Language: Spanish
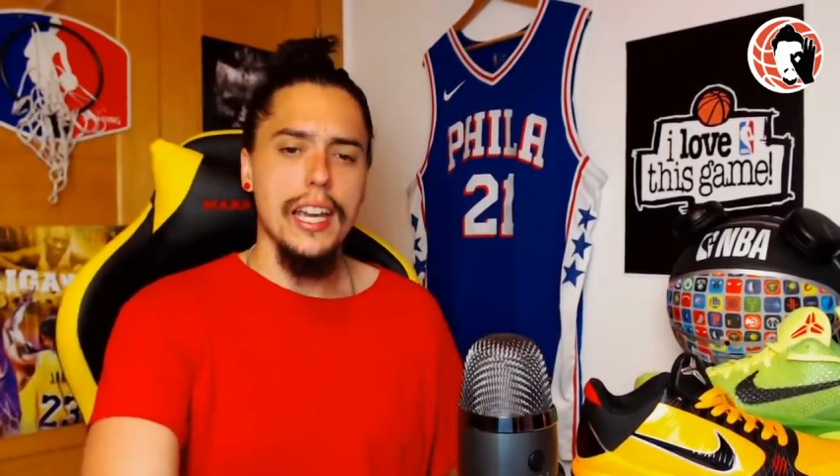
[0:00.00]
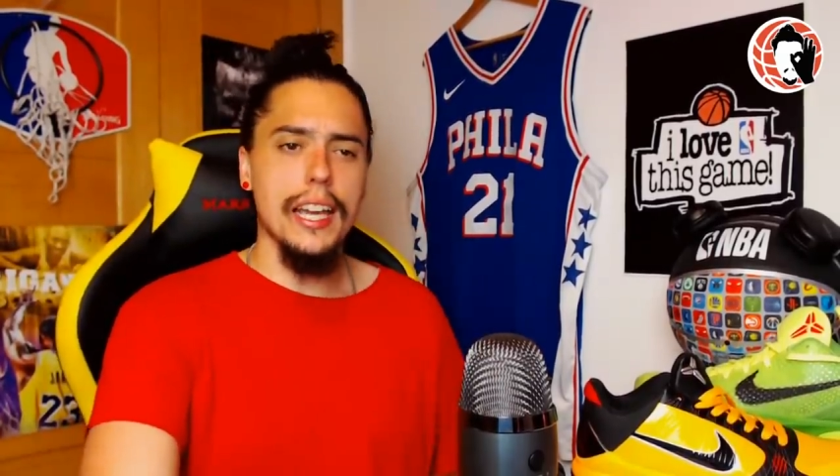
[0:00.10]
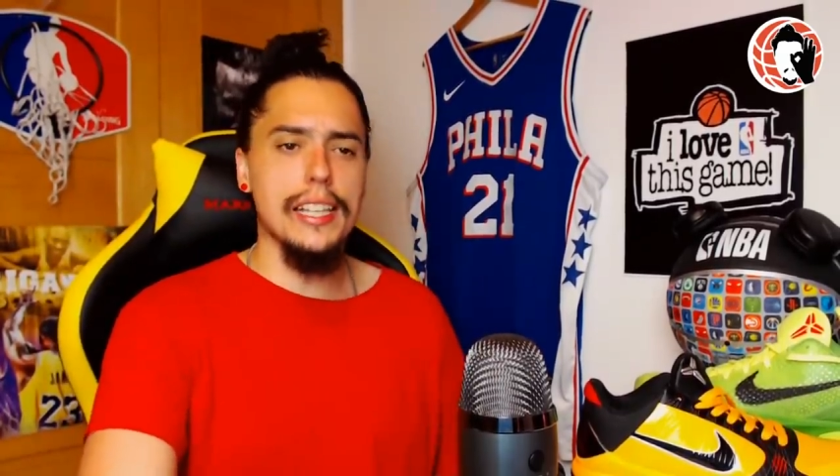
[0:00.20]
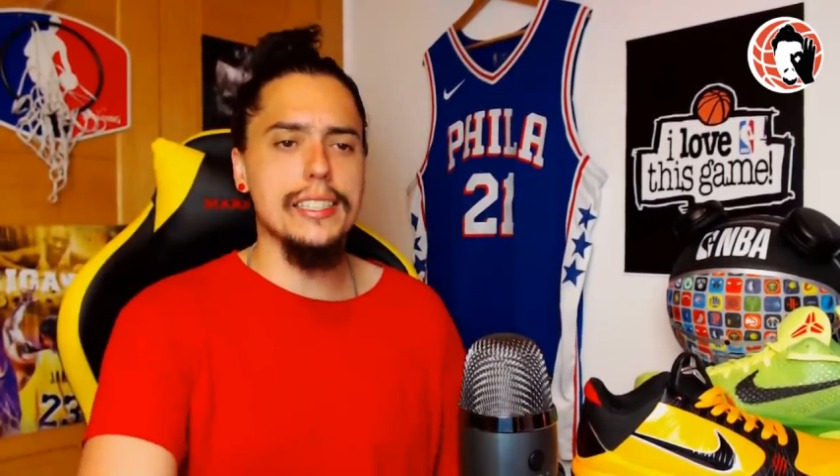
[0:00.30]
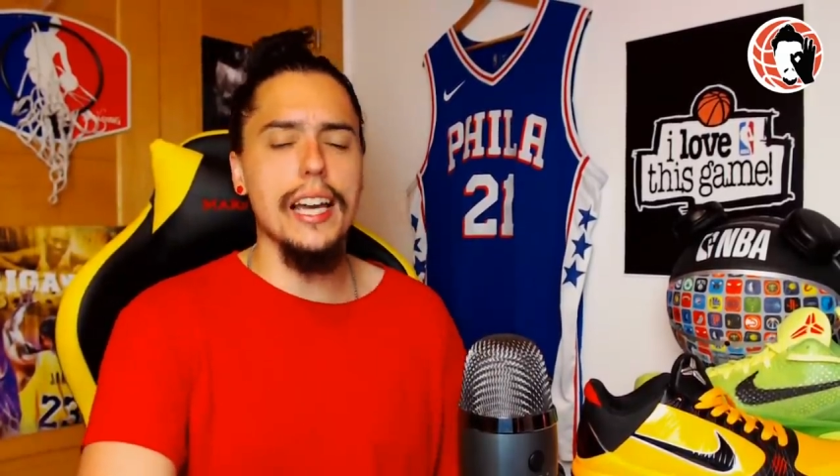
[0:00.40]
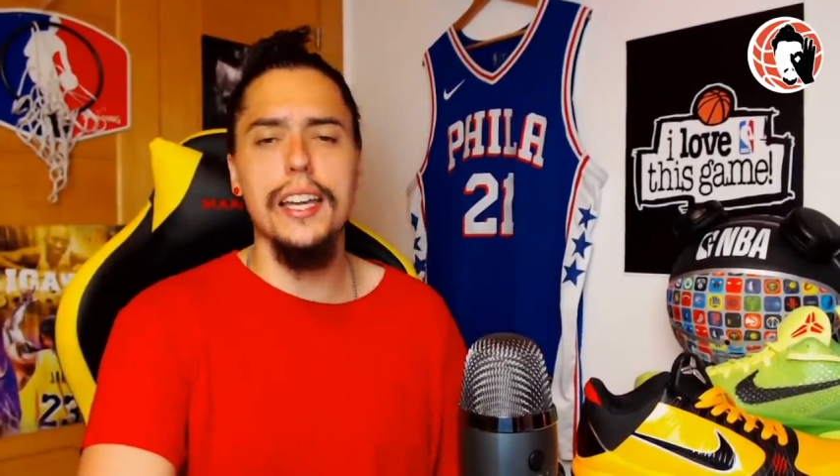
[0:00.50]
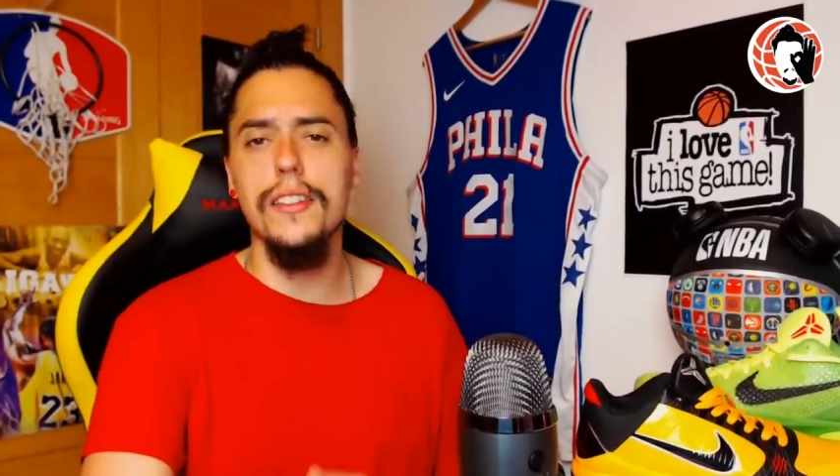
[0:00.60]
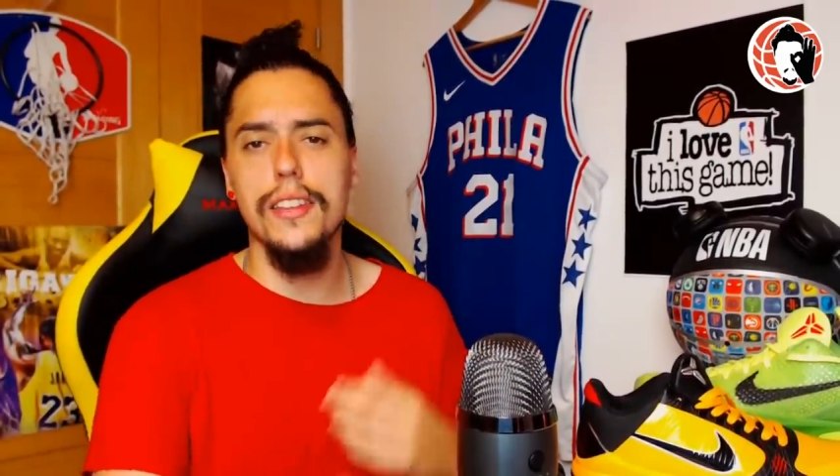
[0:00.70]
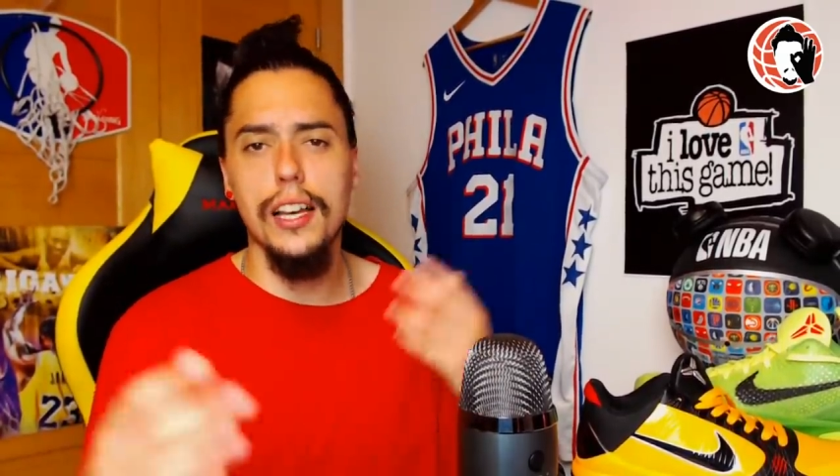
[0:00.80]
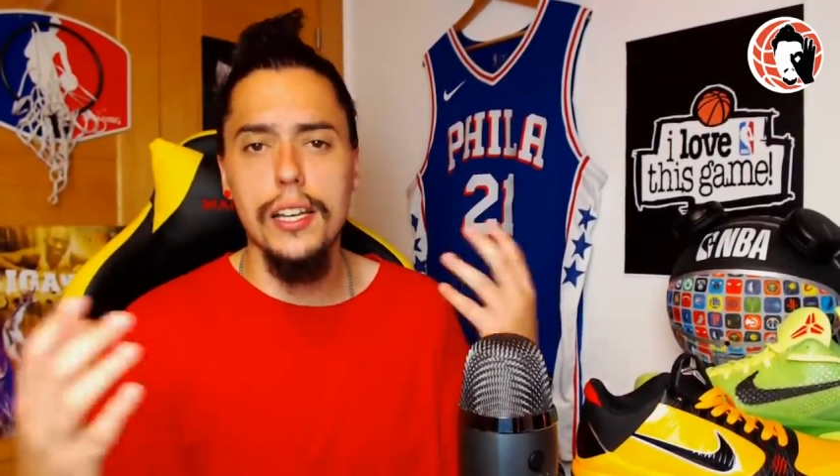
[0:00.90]
en esta
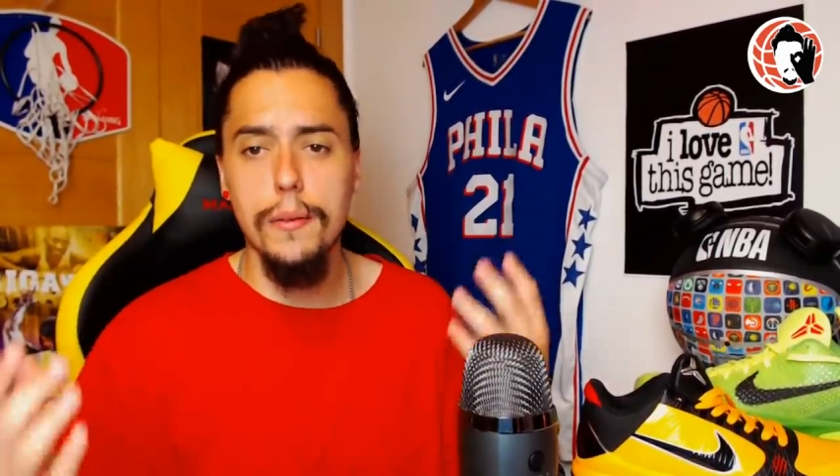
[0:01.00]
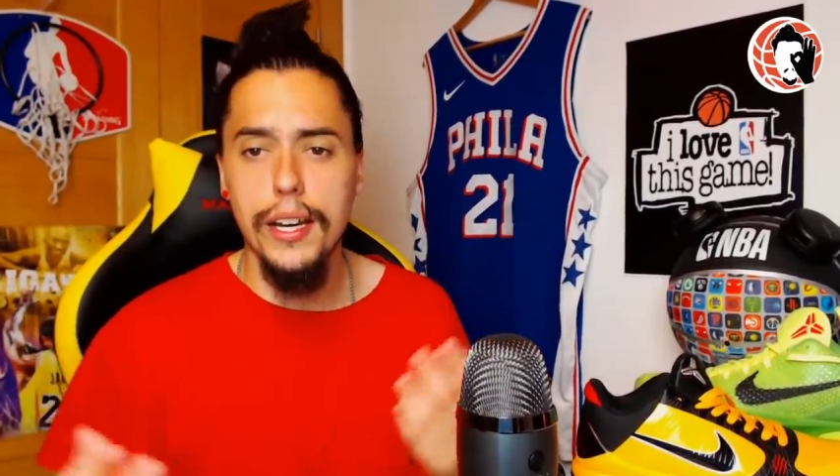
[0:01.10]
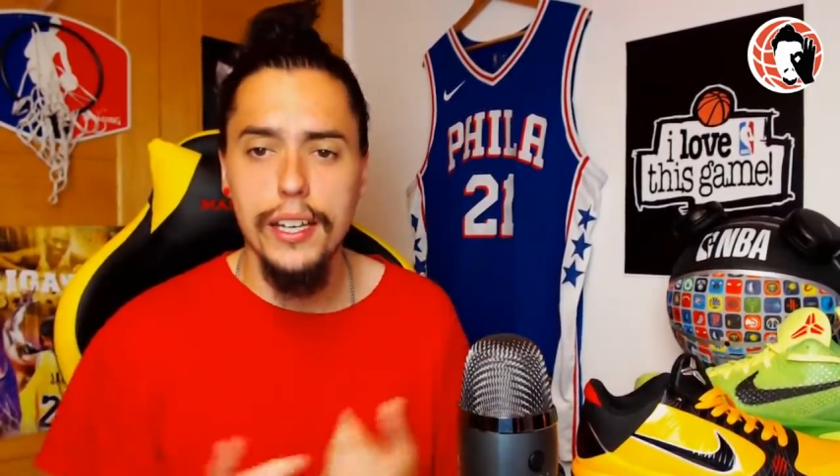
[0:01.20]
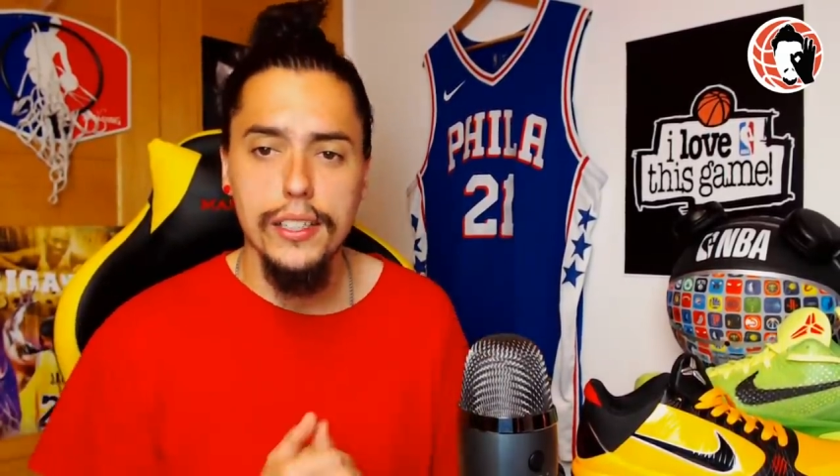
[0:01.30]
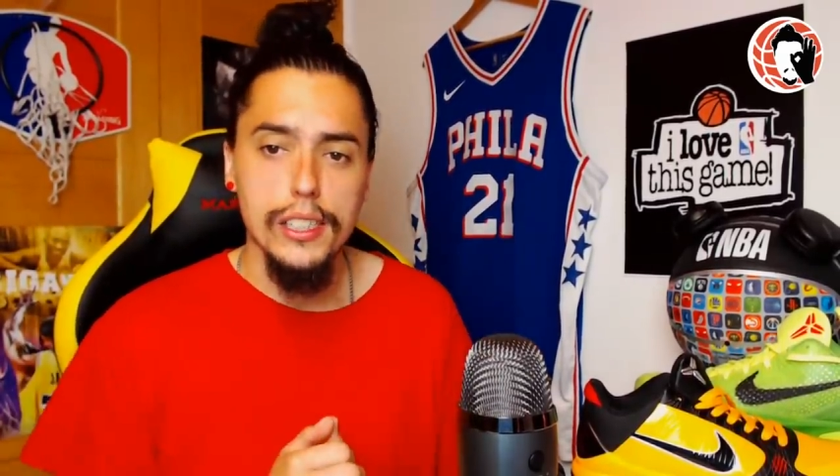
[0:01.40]
agencia libre